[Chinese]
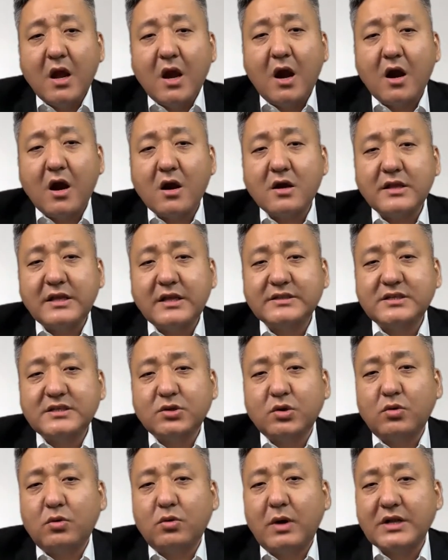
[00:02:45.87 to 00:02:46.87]
而那次
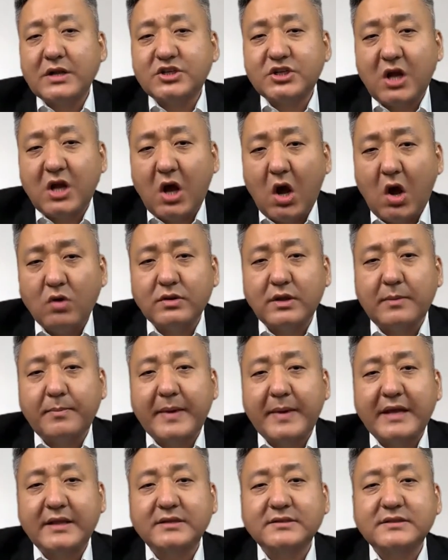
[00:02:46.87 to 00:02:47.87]
通话之后呢，
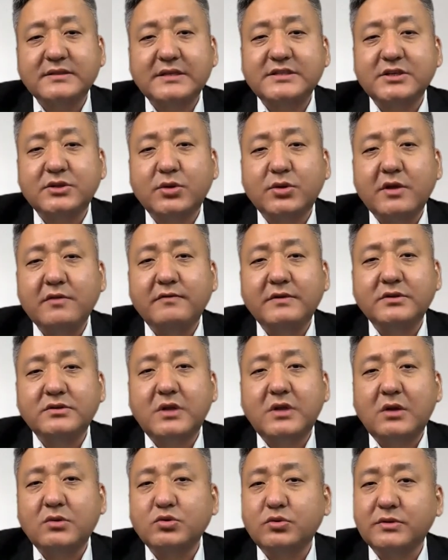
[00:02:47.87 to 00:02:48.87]
拜登在其推文
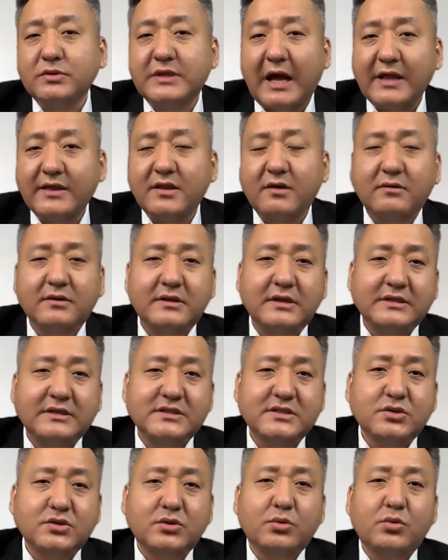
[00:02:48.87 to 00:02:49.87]
当中谈到那
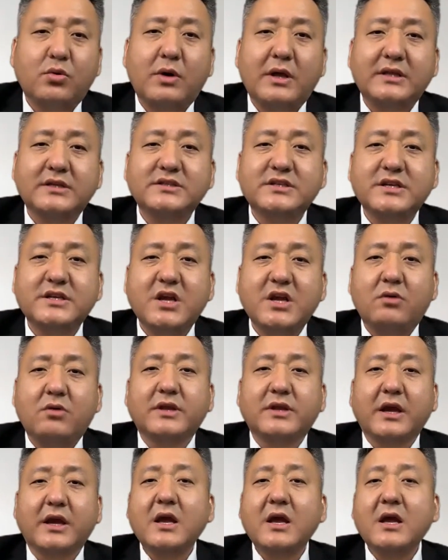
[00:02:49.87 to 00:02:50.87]
次通话的一些要
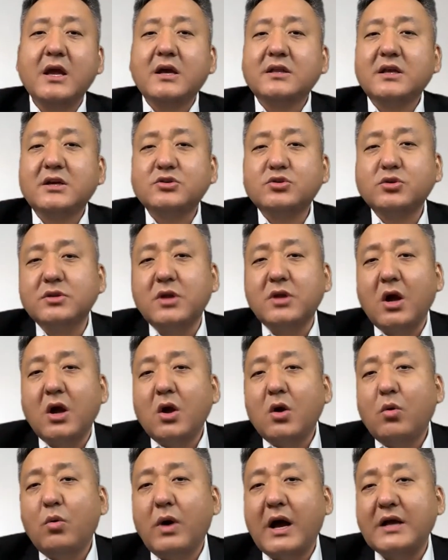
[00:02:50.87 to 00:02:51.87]
点，他说呢，
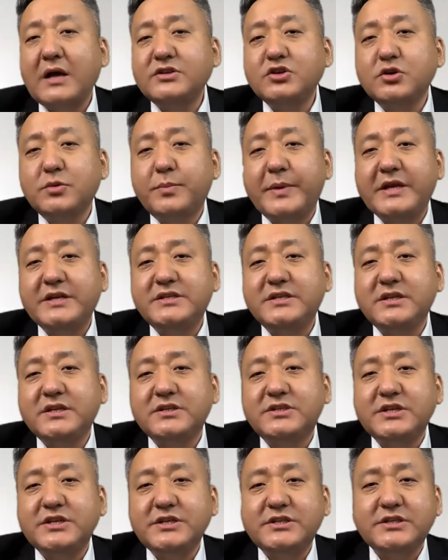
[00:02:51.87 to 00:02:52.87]
我还就北京的
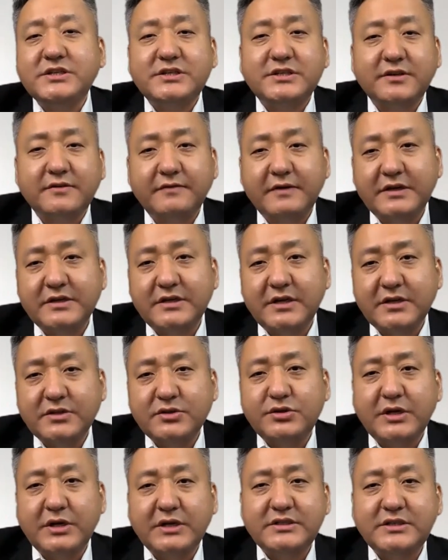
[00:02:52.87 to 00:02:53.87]
经济行为、
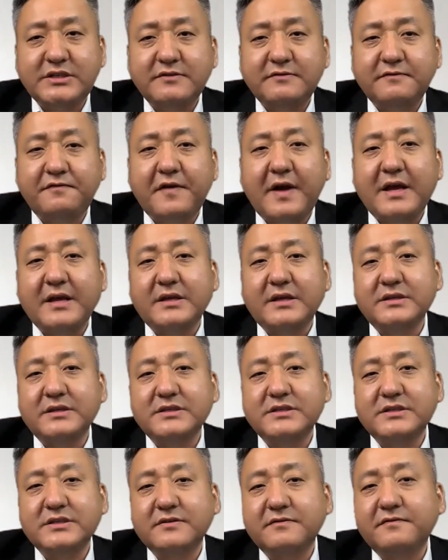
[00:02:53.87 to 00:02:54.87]
人权侵犯以
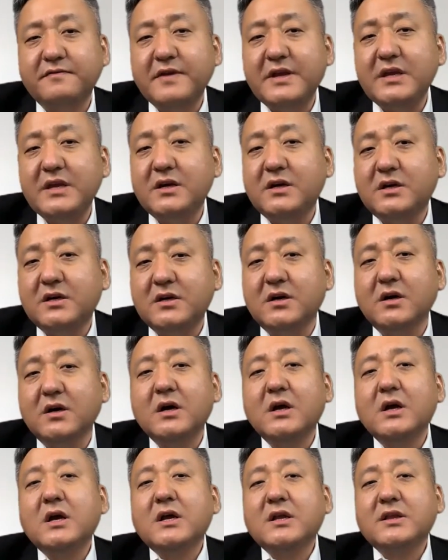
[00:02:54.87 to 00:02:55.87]
及威吓。
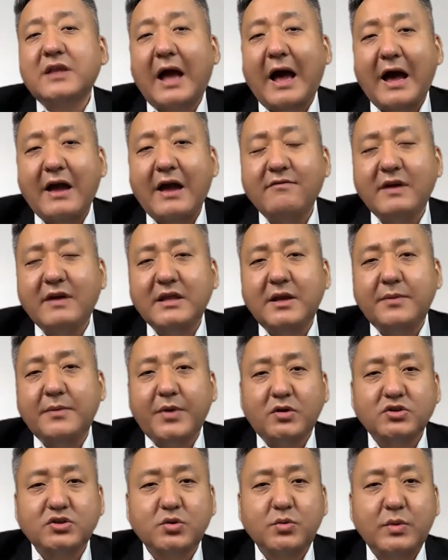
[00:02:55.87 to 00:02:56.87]
台湾呢
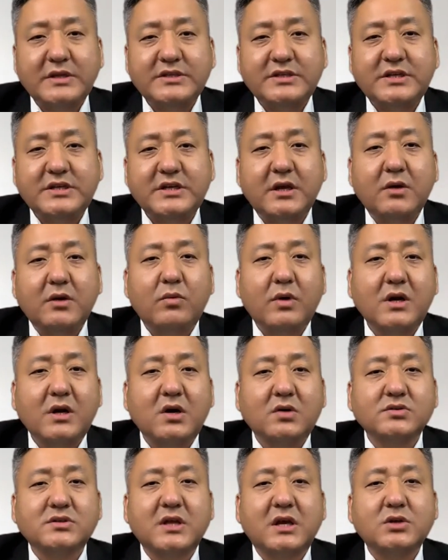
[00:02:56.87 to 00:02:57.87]
表示关切，我
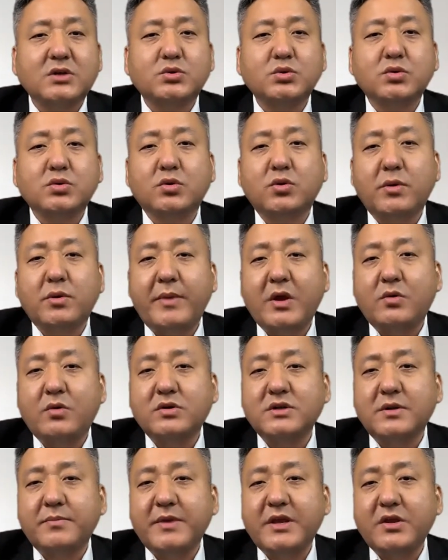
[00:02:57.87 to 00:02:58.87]
告诉他，如果对美
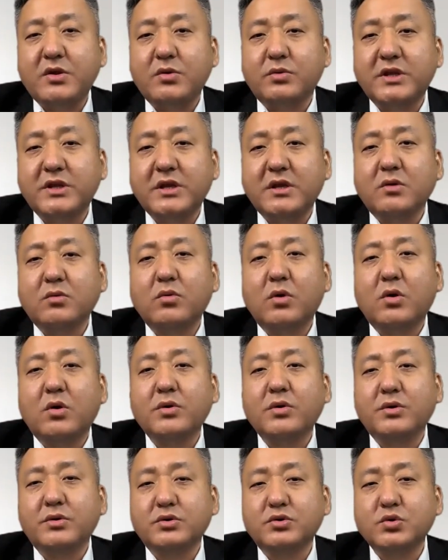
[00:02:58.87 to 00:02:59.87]
国人民有利，我
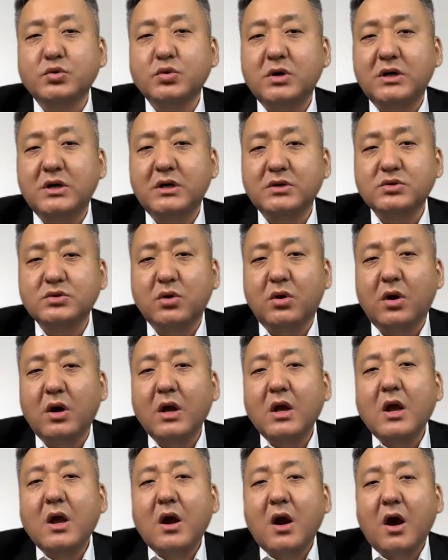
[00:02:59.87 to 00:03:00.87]
会与中国合
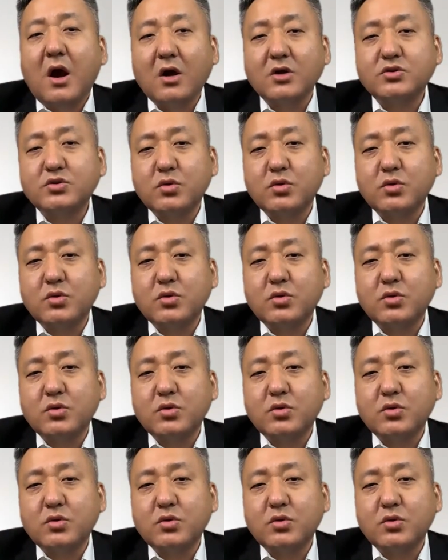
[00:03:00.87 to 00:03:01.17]
作。而